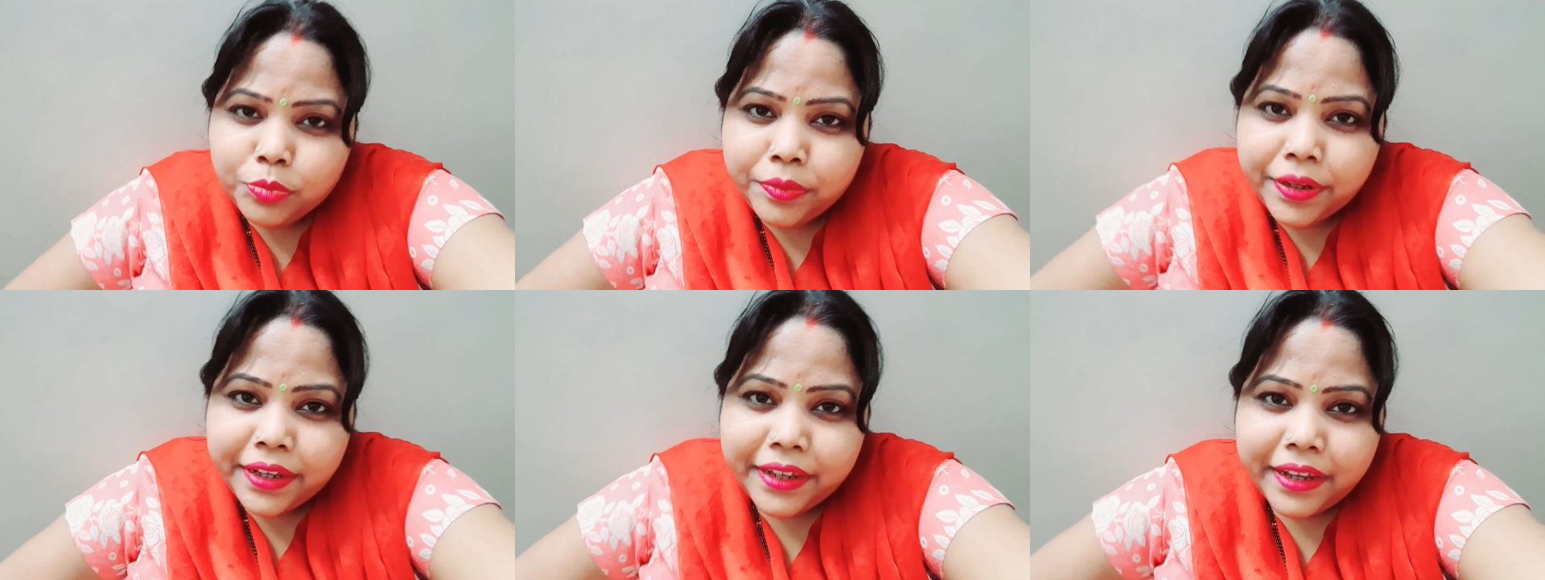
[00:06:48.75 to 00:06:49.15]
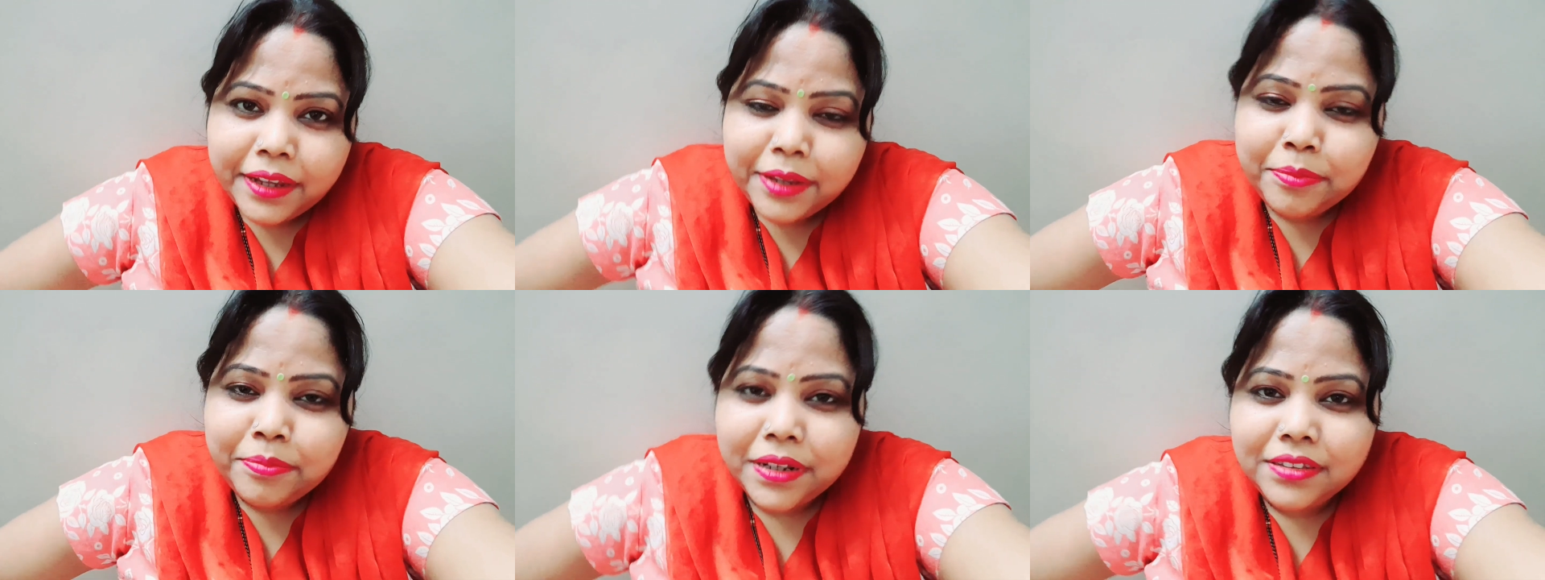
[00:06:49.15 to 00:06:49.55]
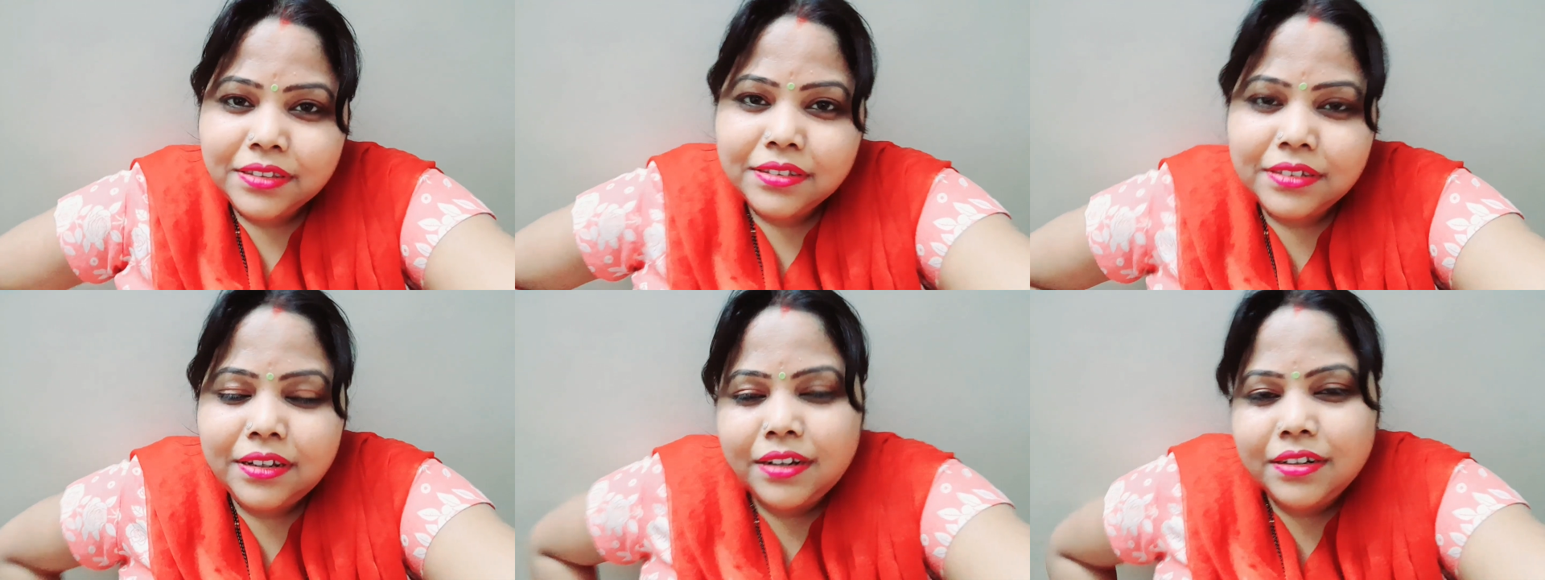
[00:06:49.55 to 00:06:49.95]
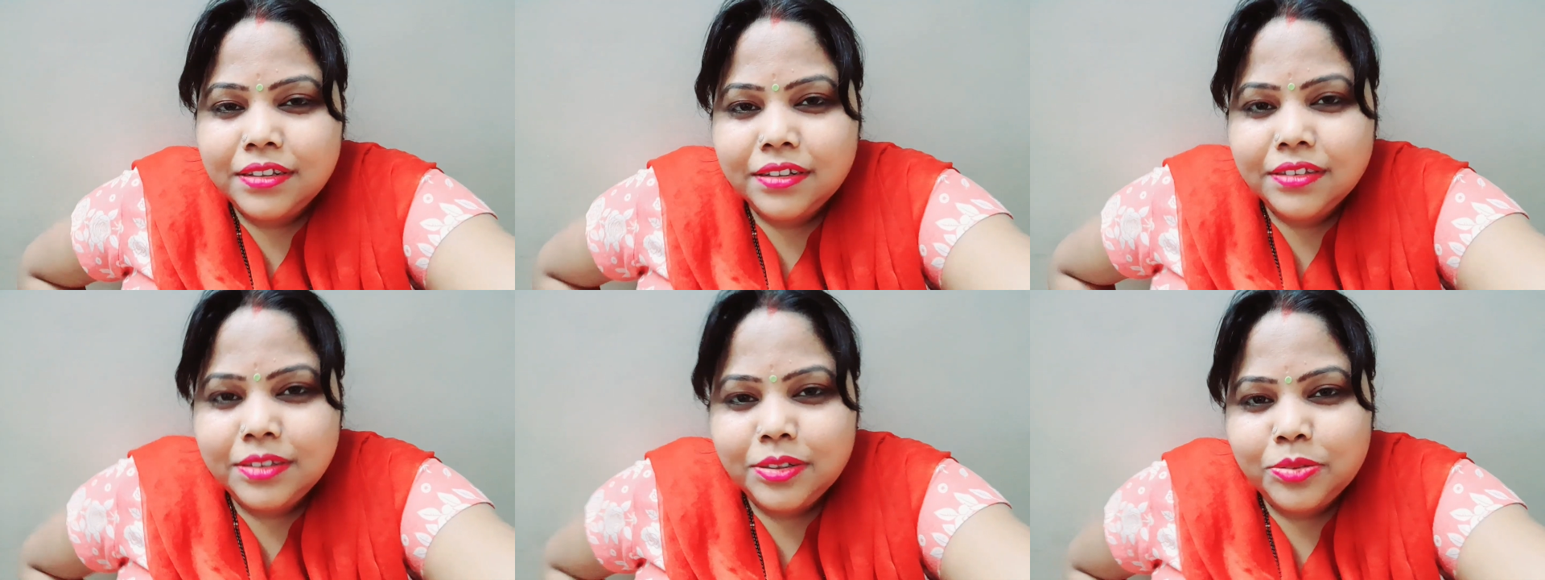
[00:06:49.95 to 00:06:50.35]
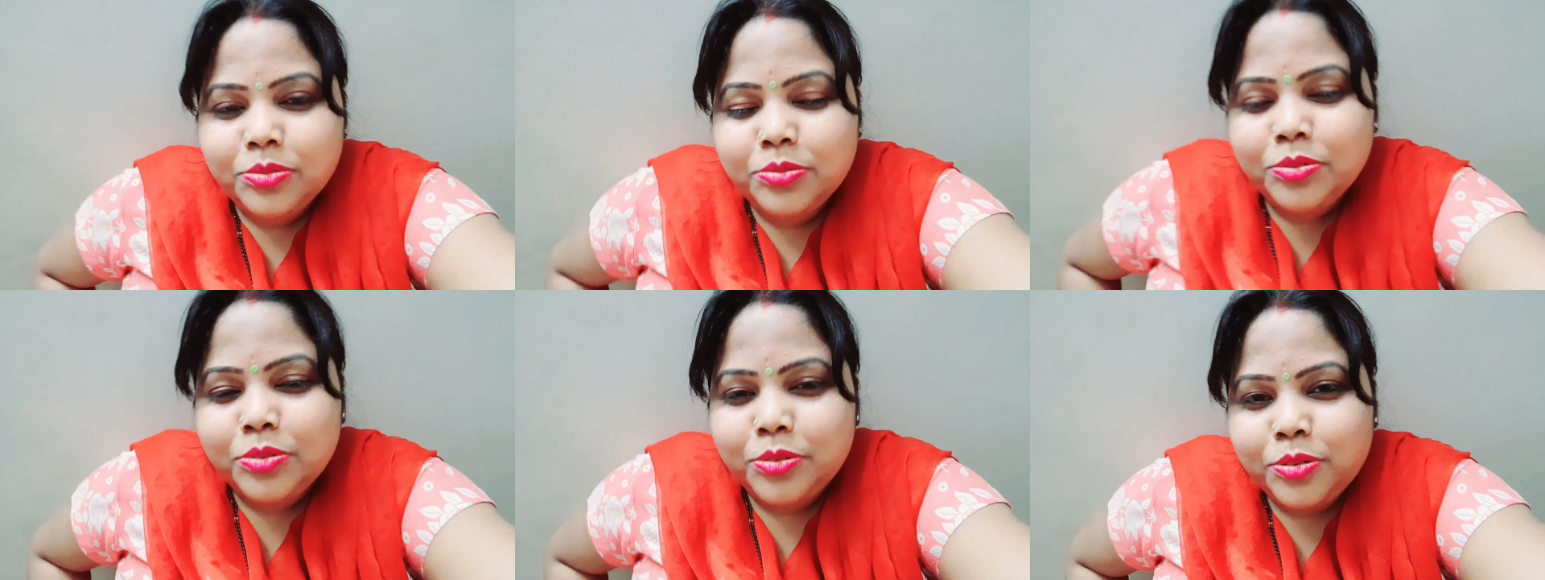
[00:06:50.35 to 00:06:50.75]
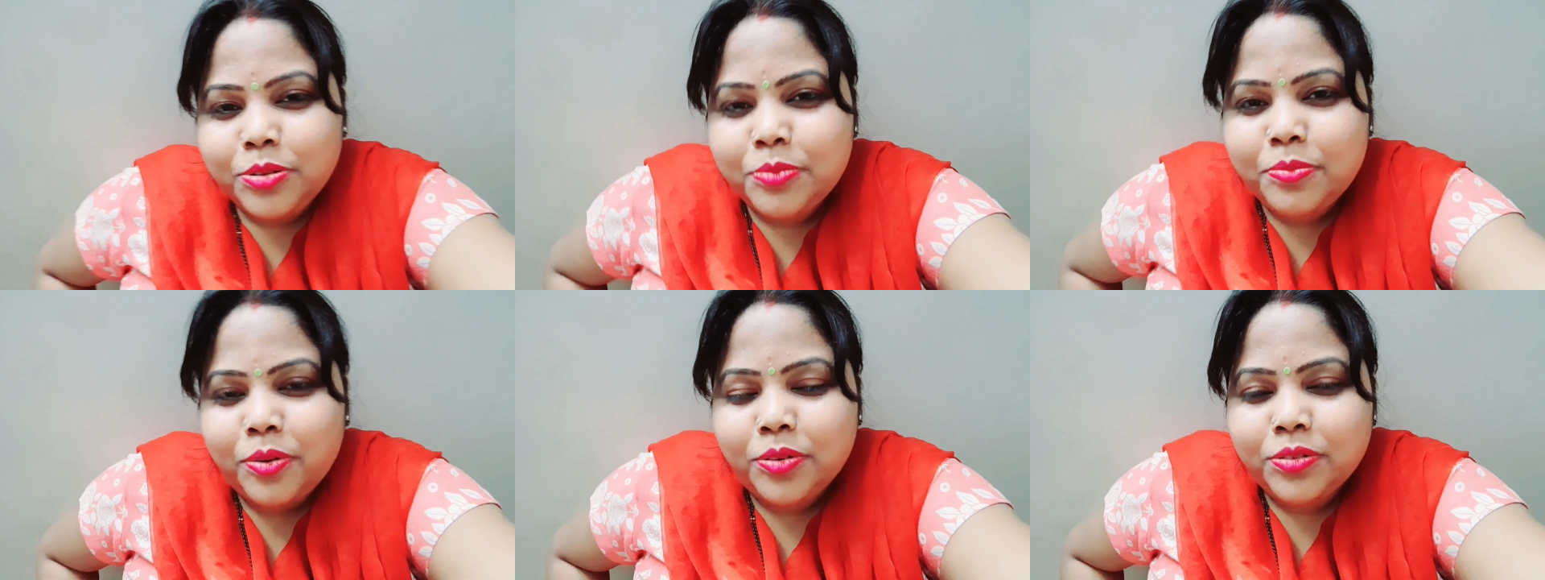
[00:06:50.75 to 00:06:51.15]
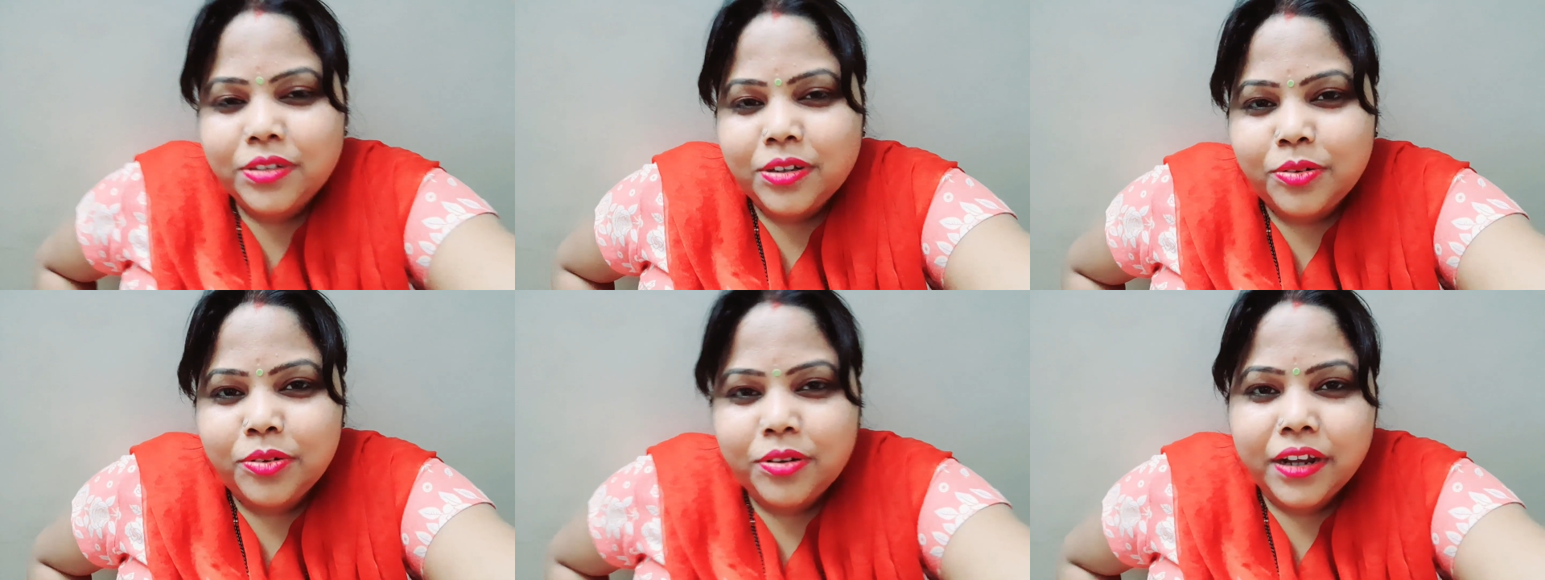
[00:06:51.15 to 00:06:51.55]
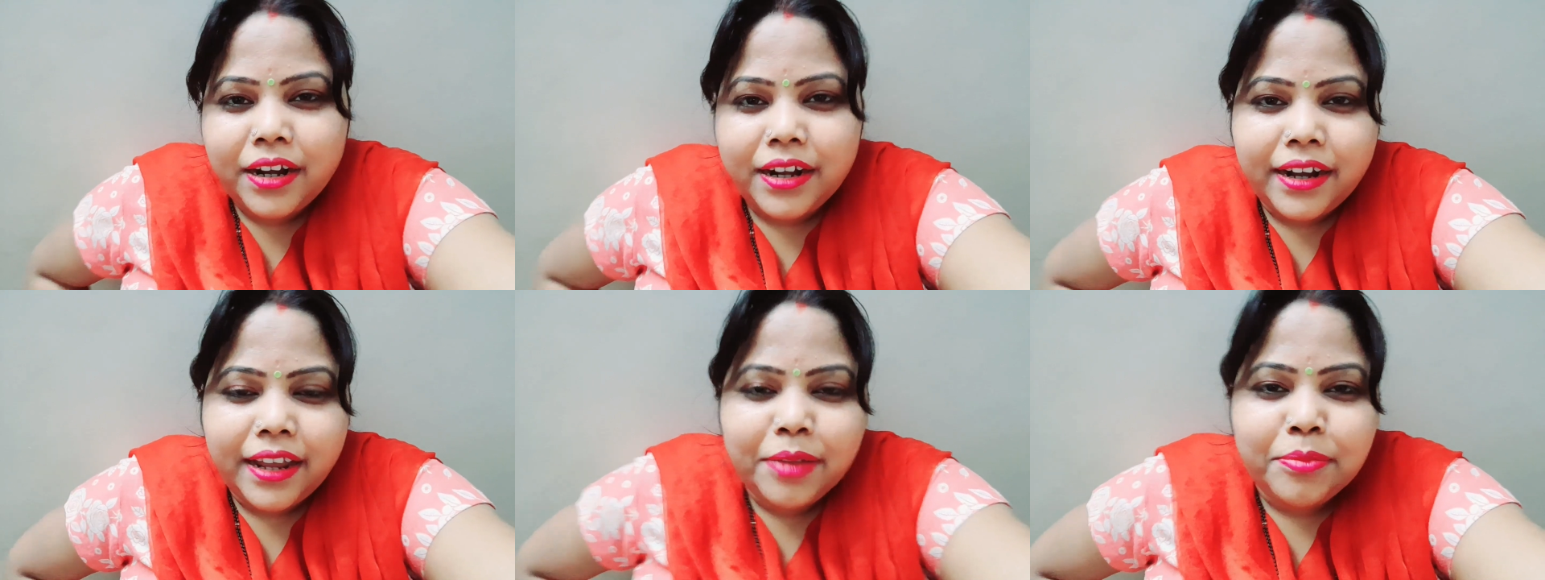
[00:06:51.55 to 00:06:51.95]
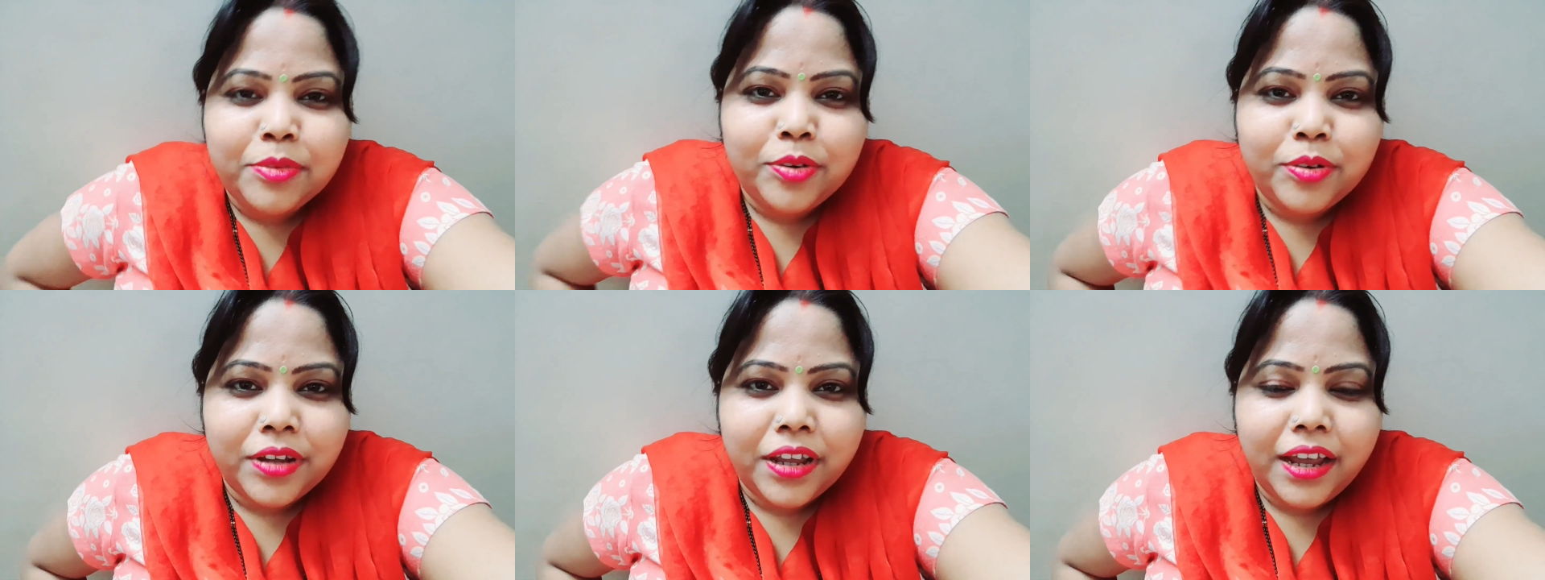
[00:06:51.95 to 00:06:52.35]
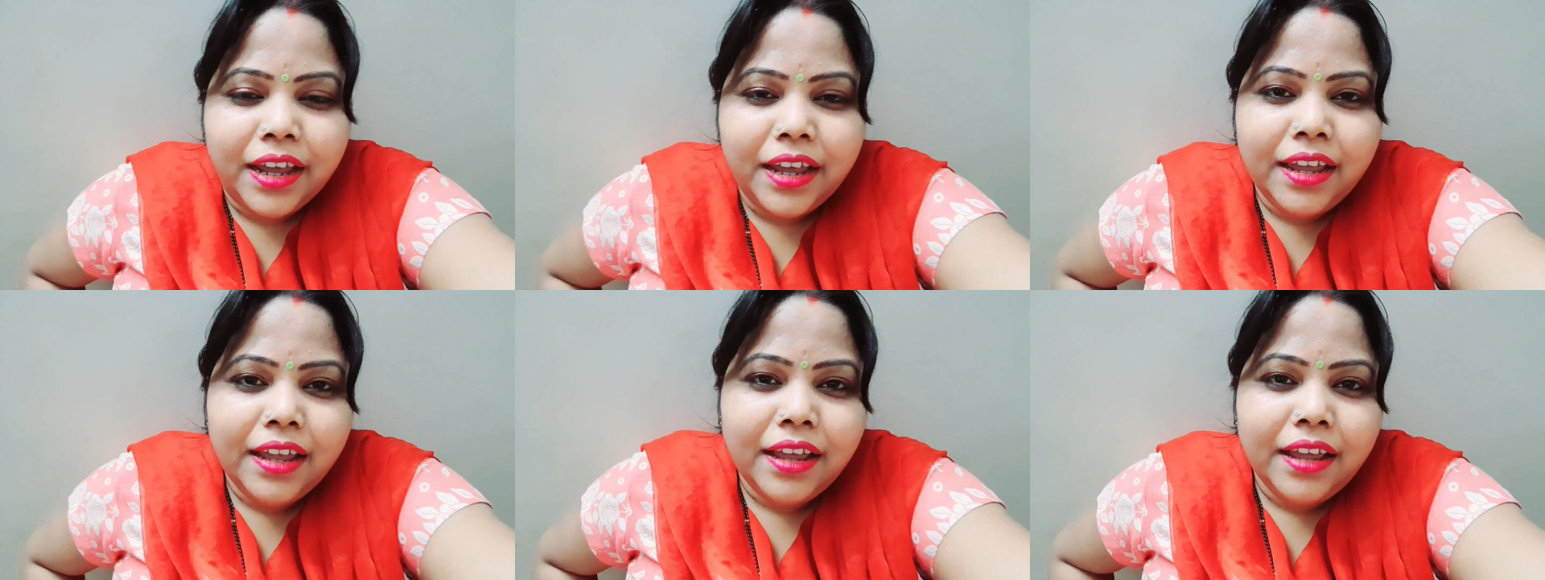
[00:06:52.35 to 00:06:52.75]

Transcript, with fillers: मैं यही बंद कर देती हूँ क्योंकि बहुत हो गया टाइम हो गया है